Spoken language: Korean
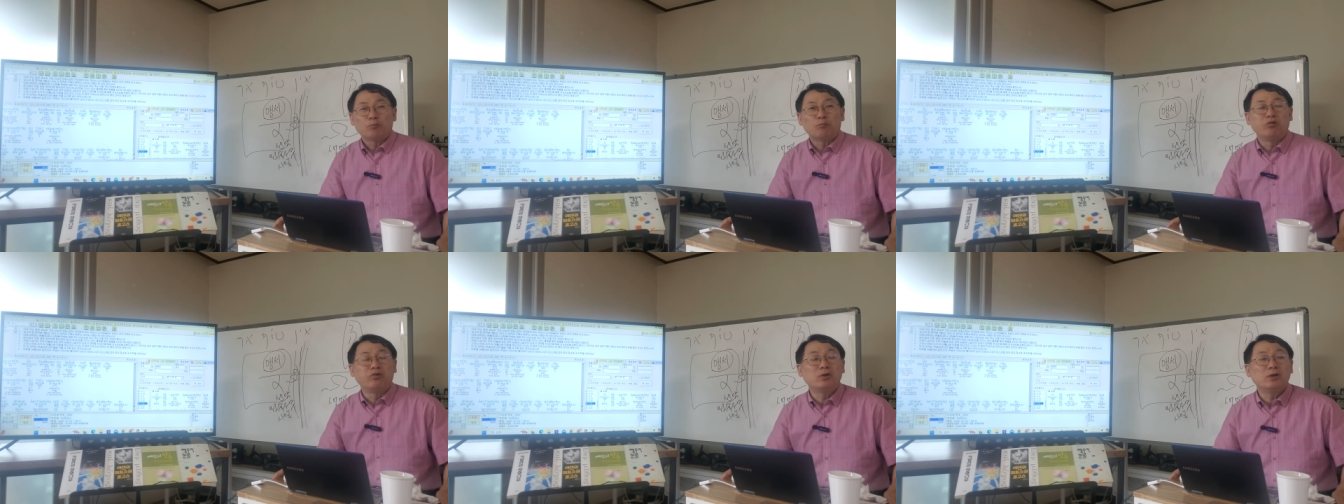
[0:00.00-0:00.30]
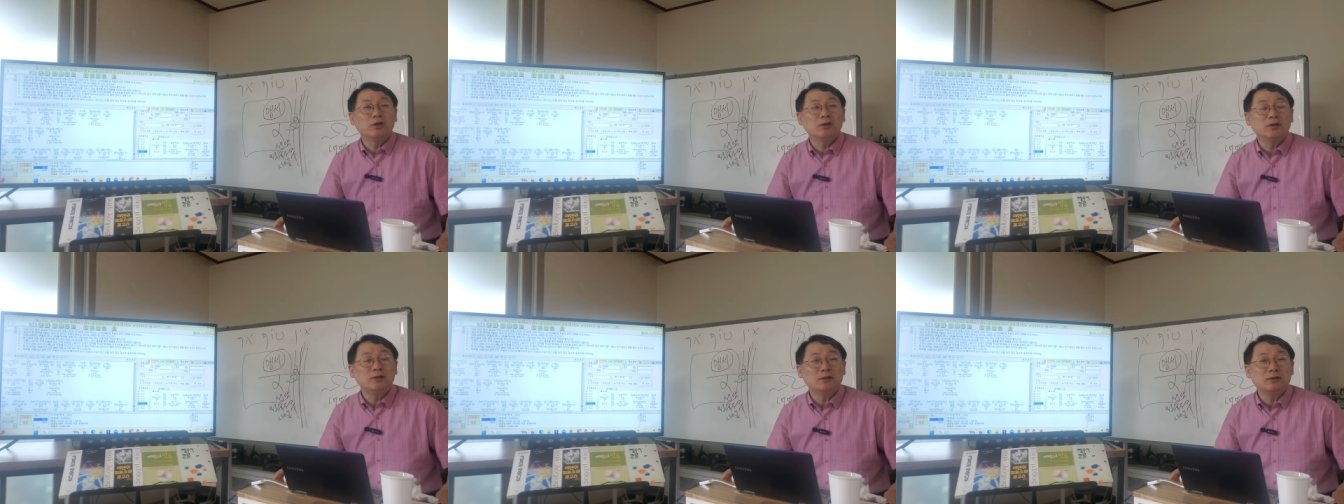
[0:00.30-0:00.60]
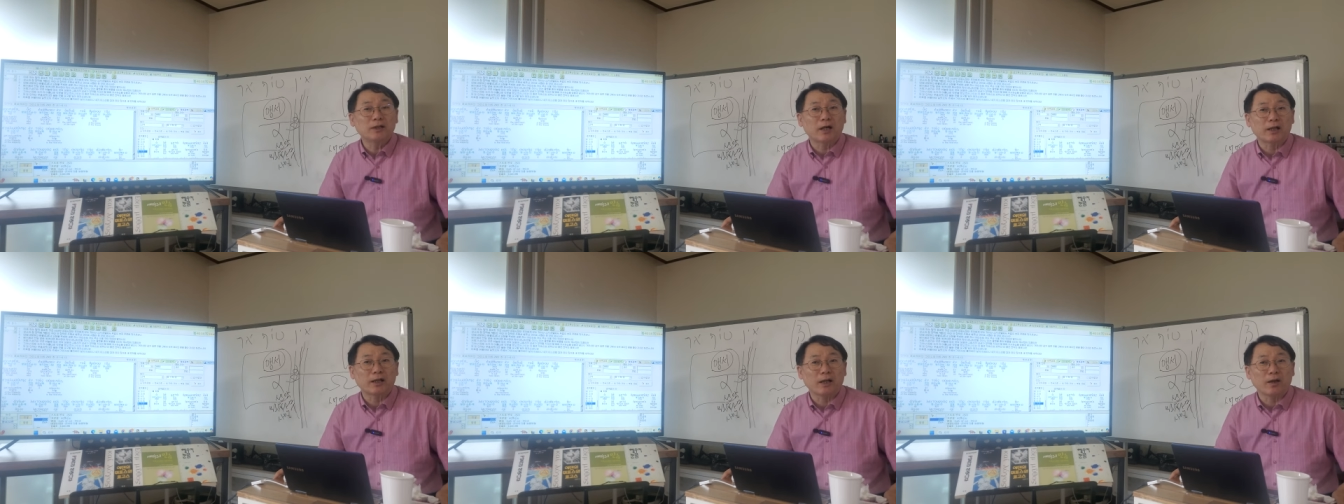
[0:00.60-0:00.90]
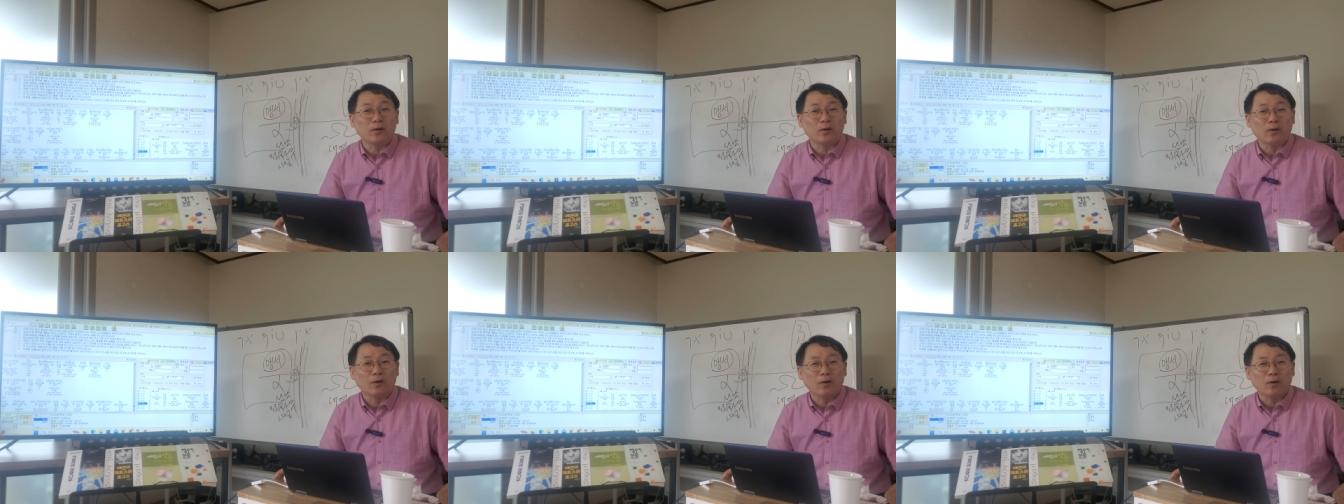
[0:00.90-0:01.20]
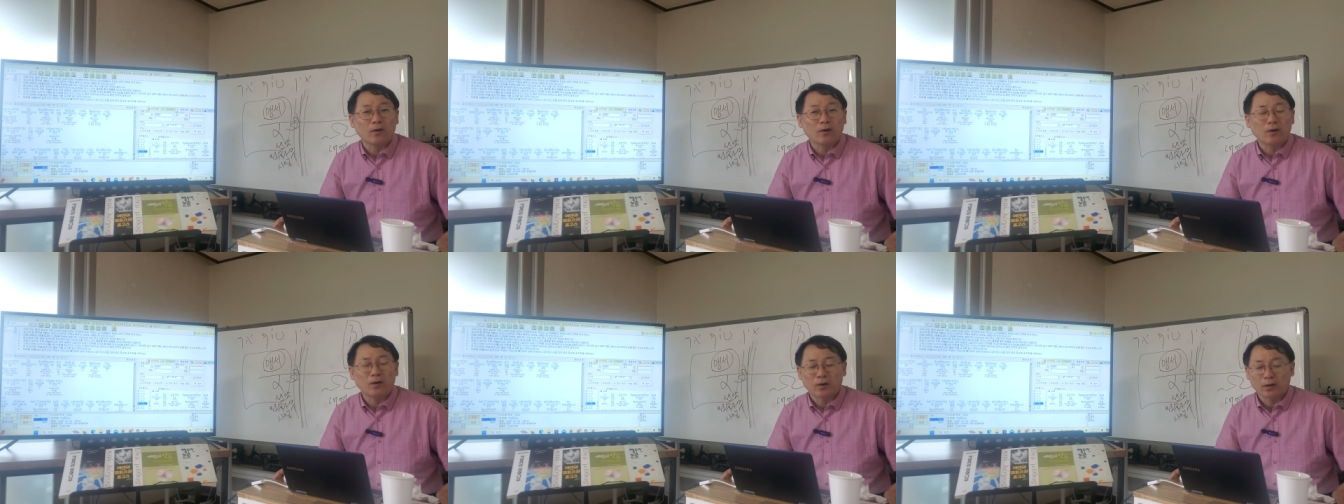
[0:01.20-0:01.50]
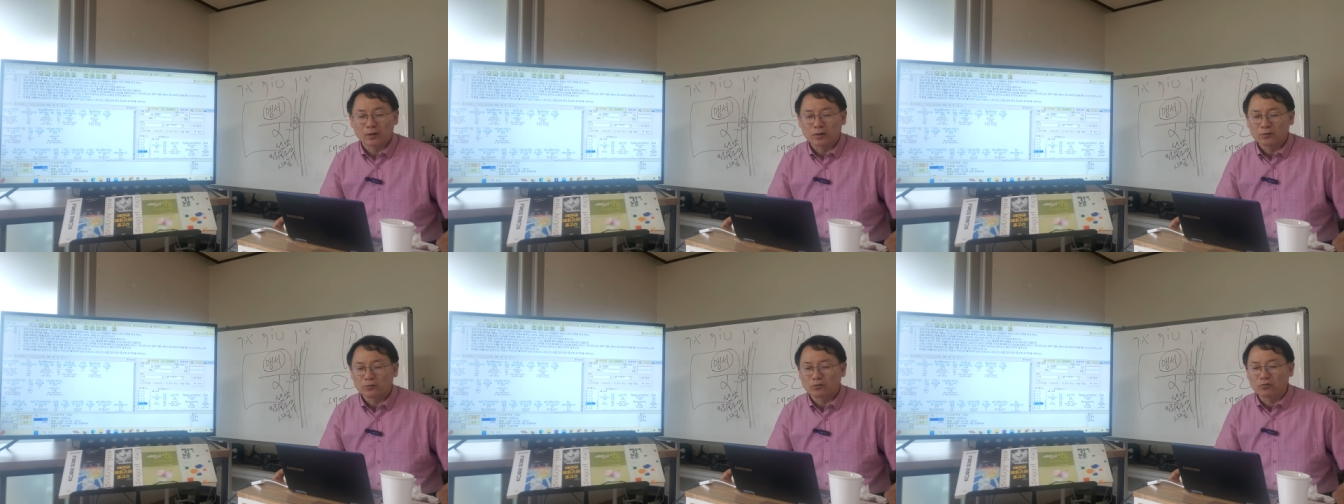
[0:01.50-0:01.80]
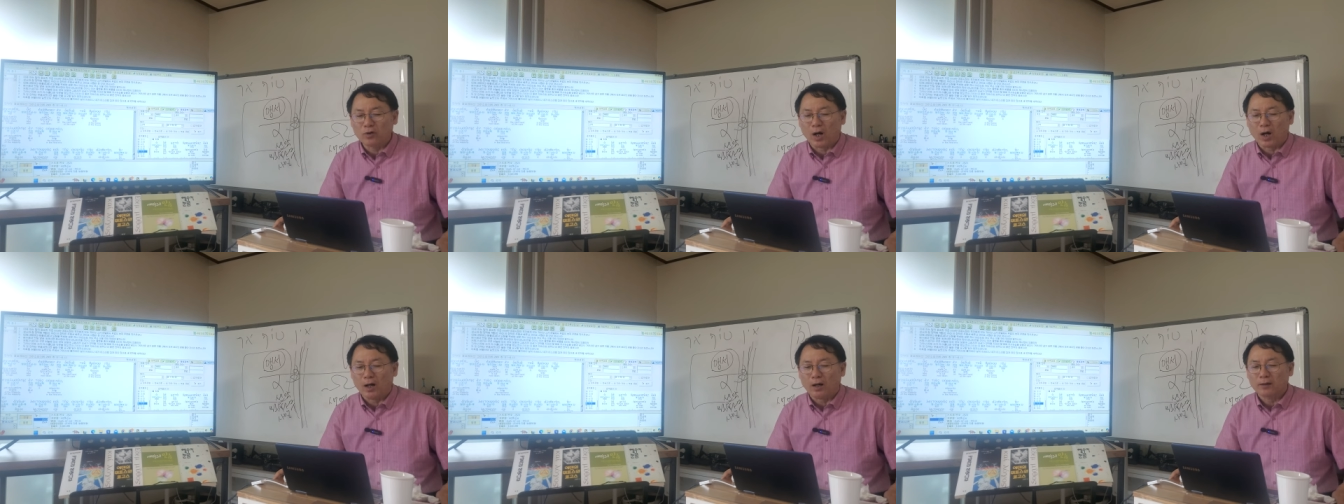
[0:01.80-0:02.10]
부리는 자래요.
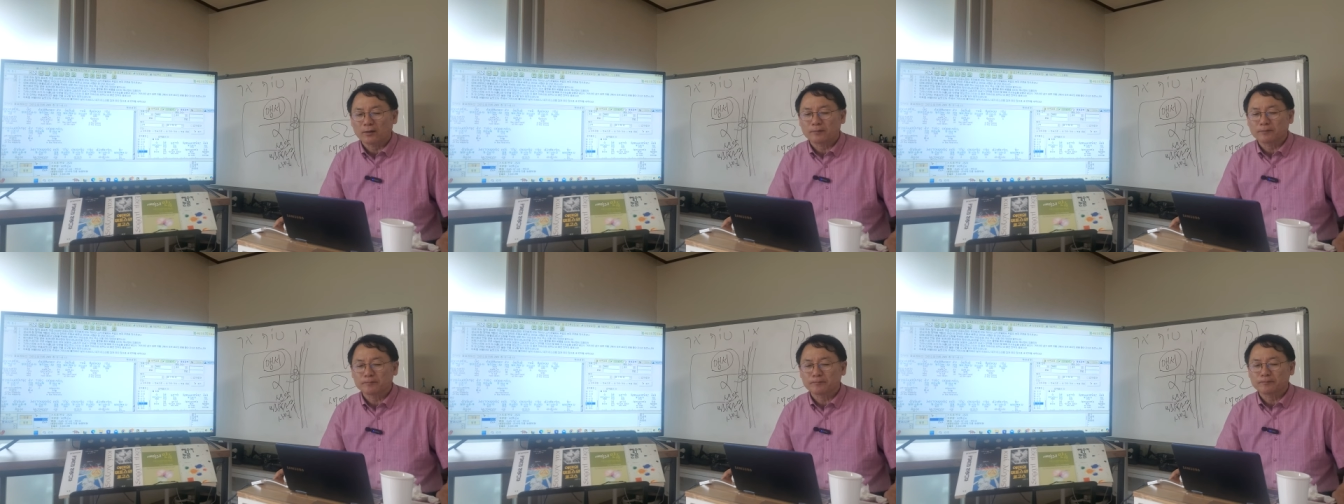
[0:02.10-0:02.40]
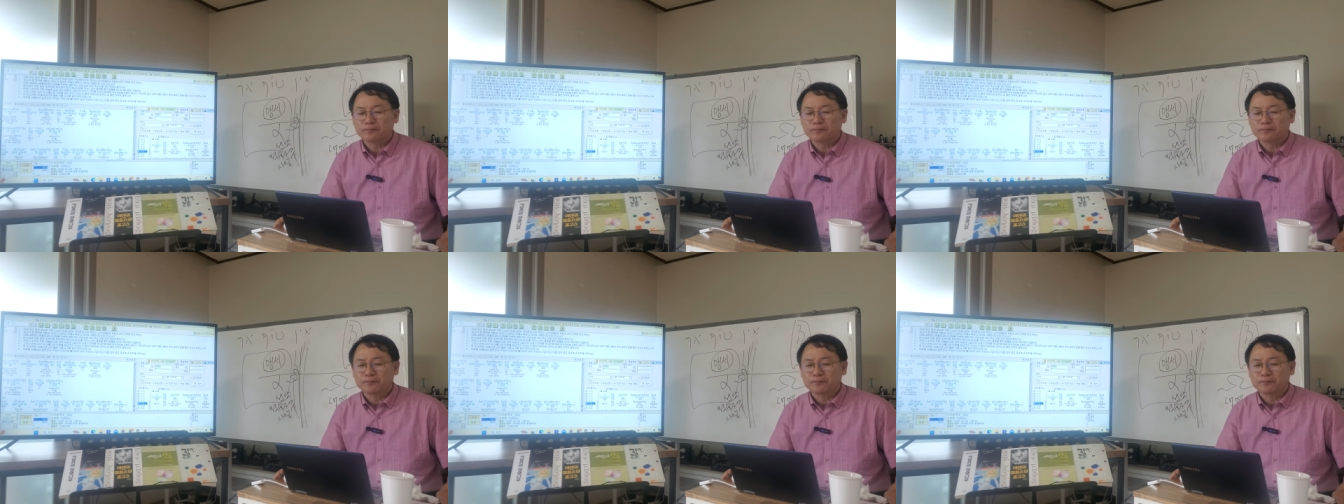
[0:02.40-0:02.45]
누가?